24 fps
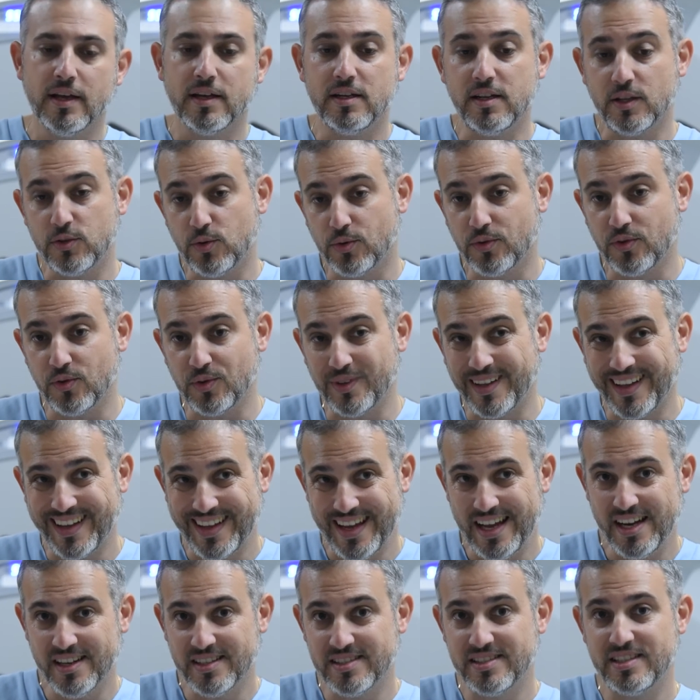Il y a donc une
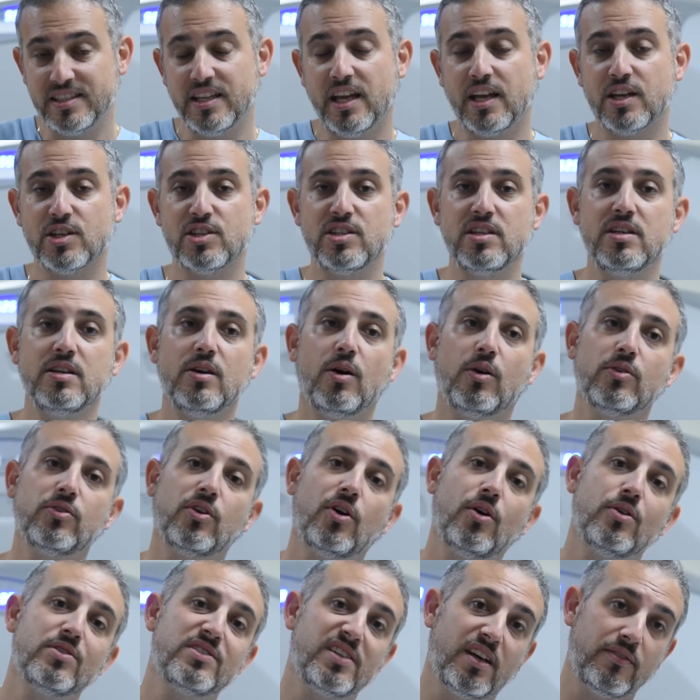réelle synergie
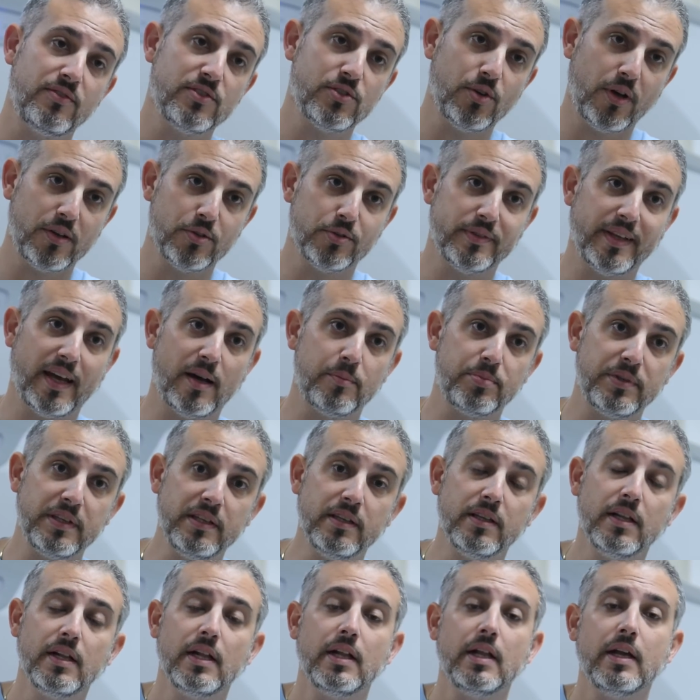entre le service de
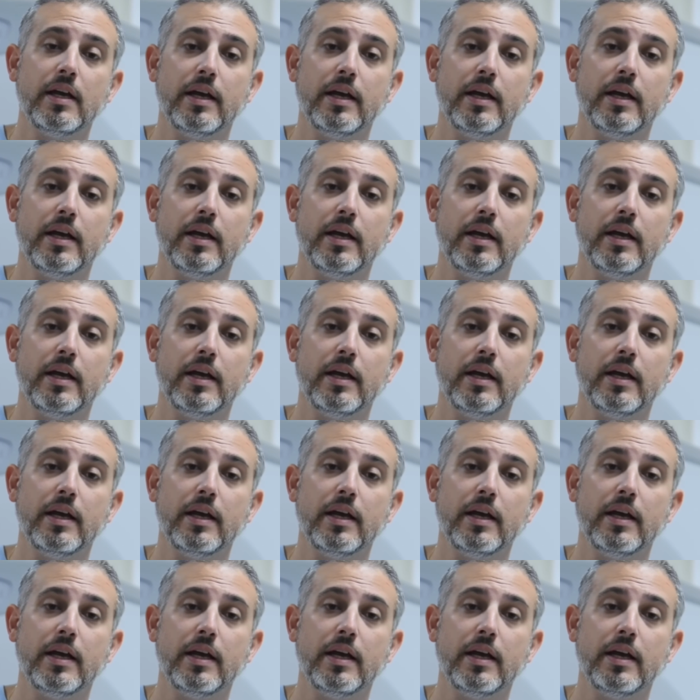radiothérapie